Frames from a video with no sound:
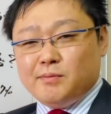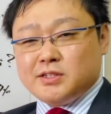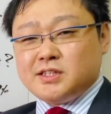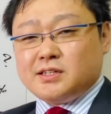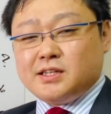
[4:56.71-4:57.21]
間
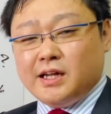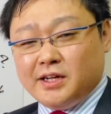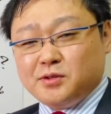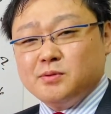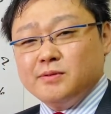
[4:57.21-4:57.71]
違ってな
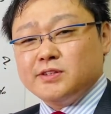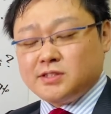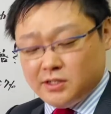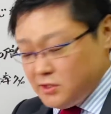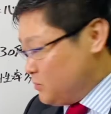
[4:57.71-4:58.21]
いと思います
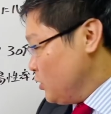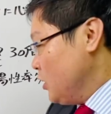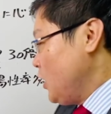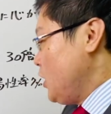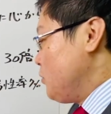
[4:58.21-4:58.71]
けれど
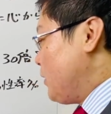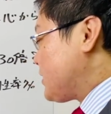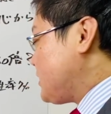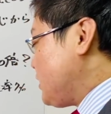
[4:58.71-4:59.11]
も、全く答